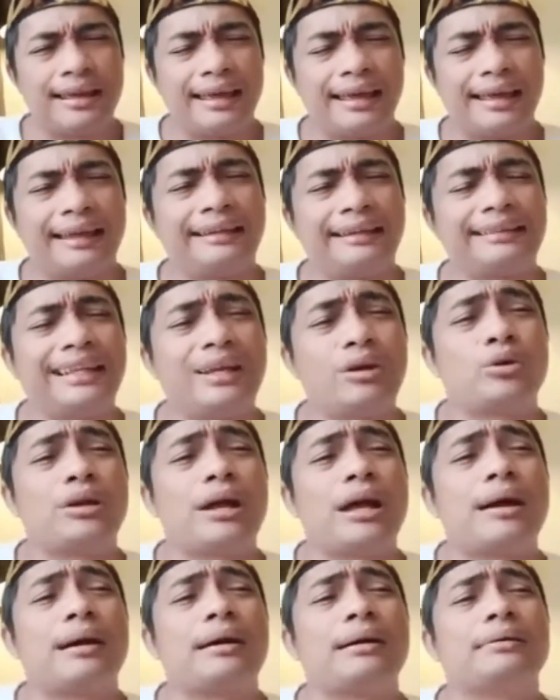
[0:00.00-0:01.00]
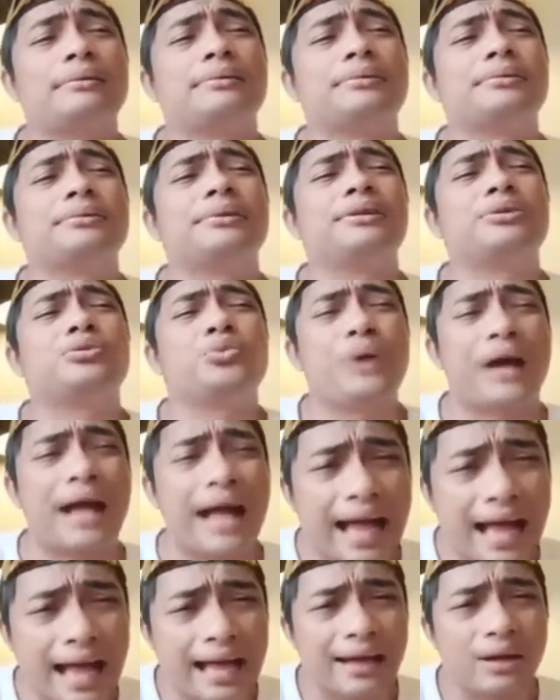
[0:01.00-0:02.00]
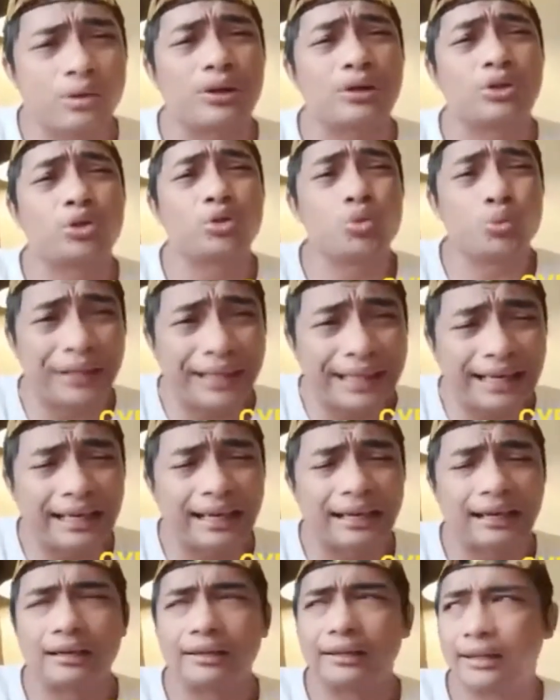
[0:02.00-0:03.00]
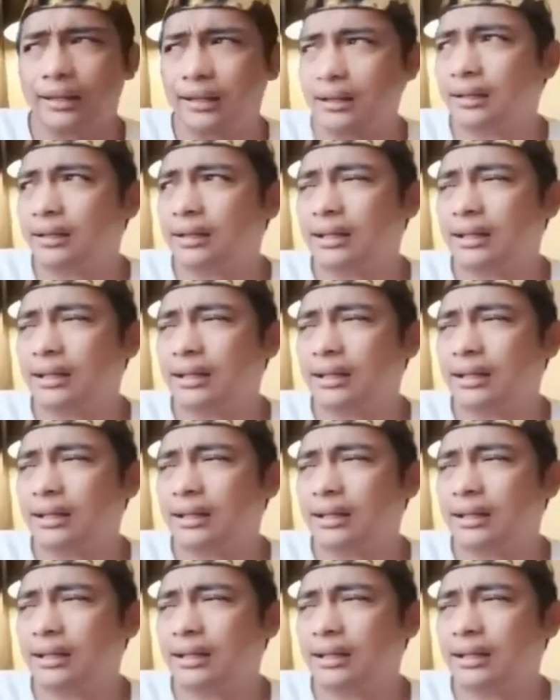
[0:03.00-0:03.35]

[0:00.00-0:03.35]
ente udah udah tua udah tuir ya